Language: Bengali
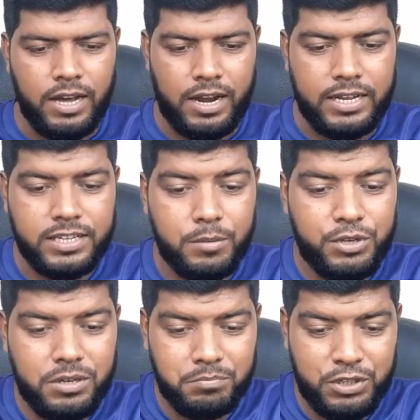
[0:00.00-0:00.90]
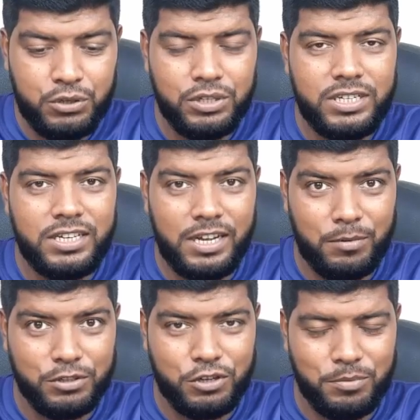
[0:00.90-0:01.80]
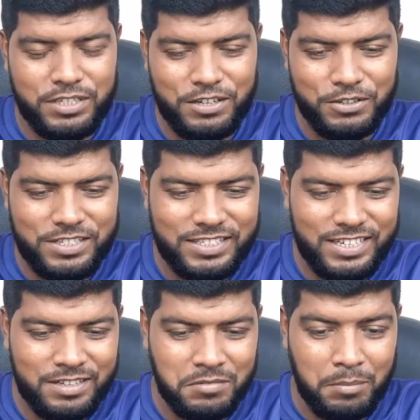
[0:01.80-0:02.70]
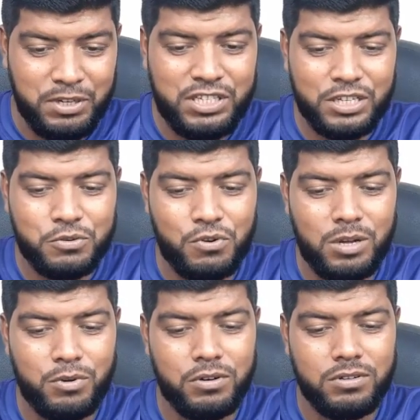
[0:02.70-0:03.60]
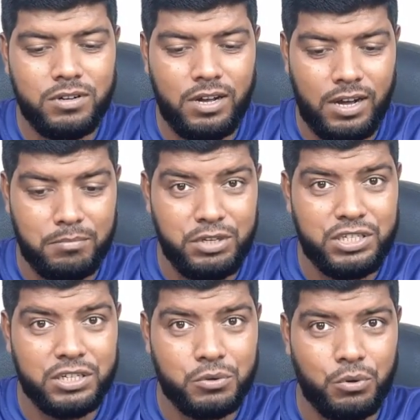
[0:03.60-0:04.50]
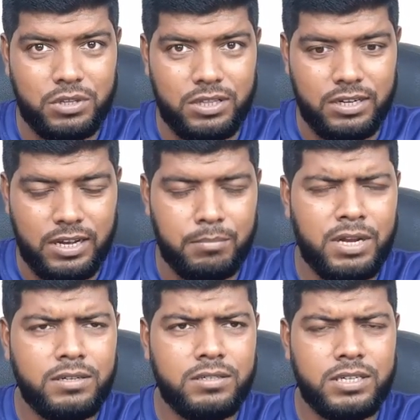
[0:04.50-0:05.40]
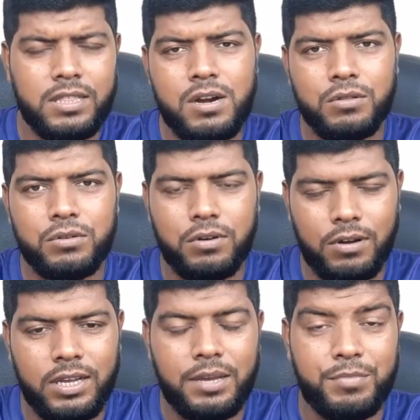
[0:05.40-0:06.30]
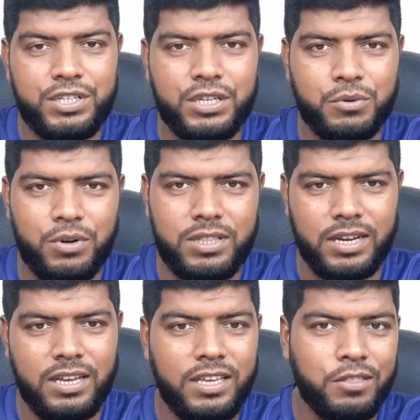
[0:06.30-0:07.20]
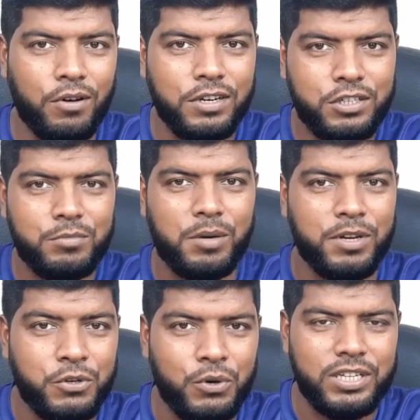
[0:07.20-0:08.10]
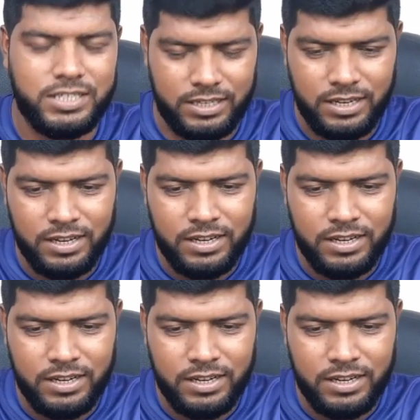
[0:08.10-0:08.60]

আর আজকের বিষয়টি এবং টপিকটি হচ্ছে যে বিশ্বাস করুন এবং বিশ্বাস করতে দিন আমরা সাধারণত অনেকেই বিশ্বাস করে থাকি কিন্তু অনেক সময় আবার ঠকে যাই